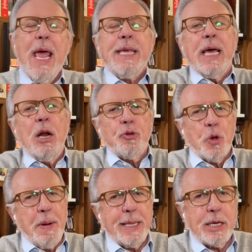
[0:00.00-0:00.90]
Y en
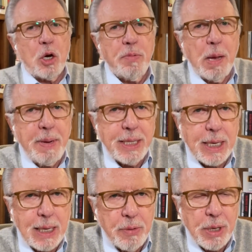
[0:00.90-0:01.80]
automático,
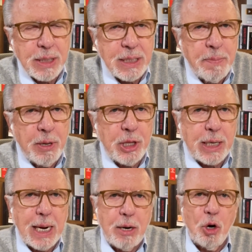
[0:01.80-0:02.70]
obviamente, Claudia Sheinbaum
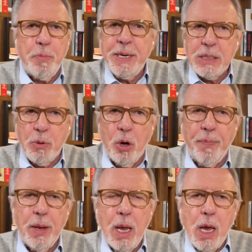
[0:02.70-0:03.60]
declaró lo mismo,